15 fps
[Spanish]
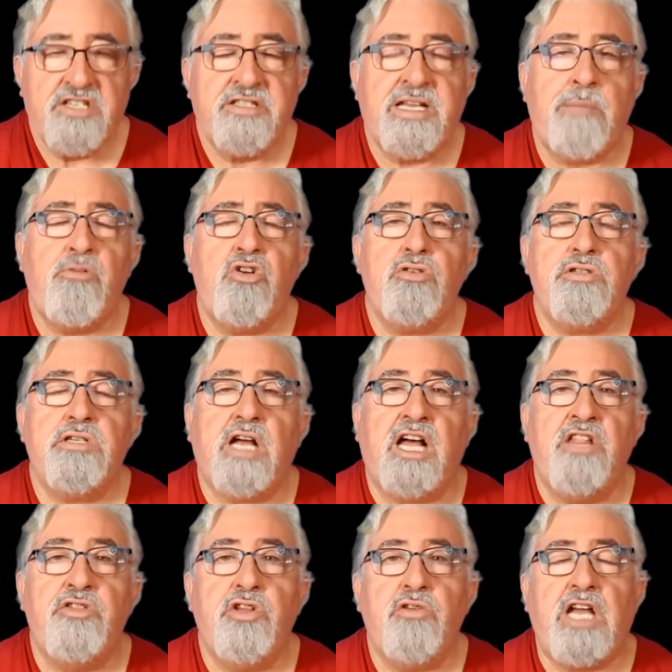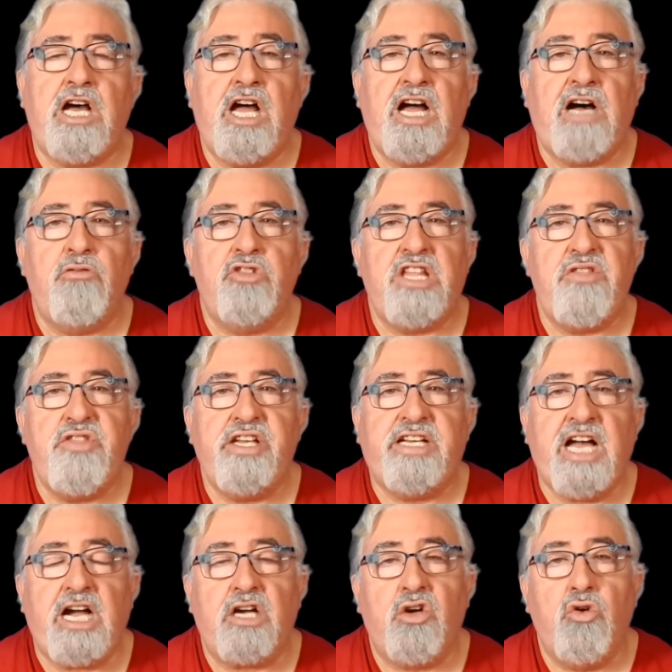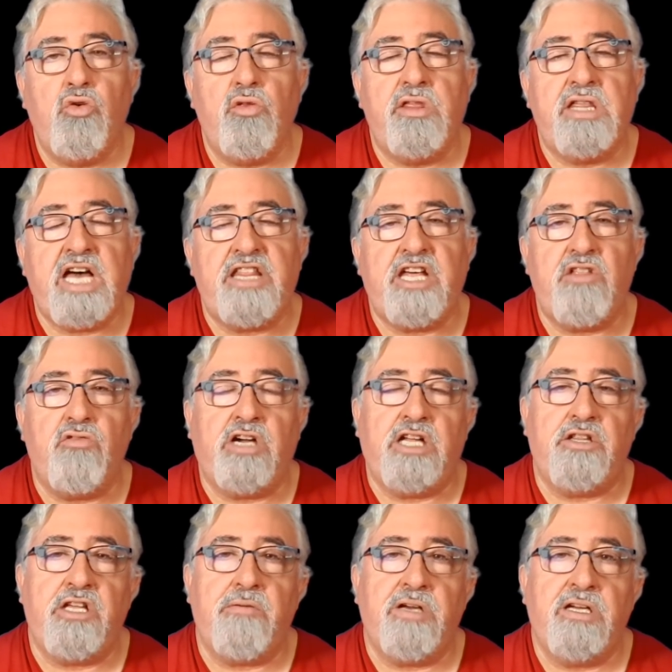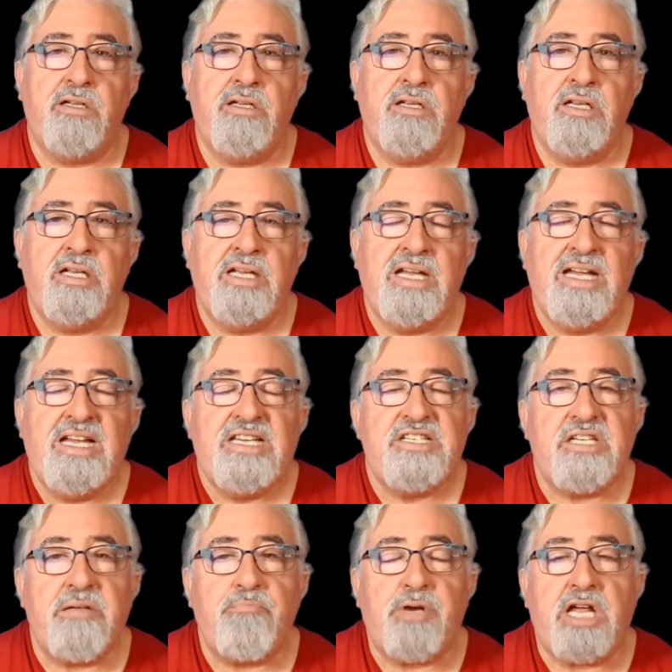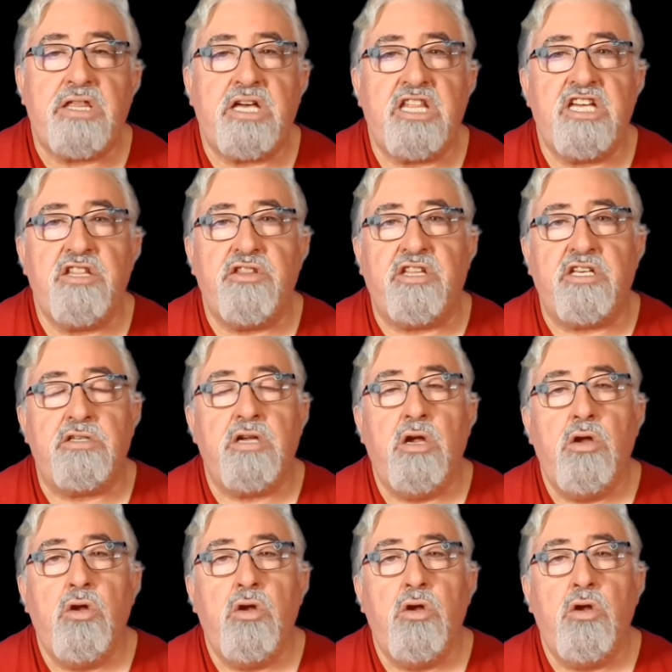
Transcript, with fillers: Estamos ante una auténtica cruzada educativa, sin precedentes.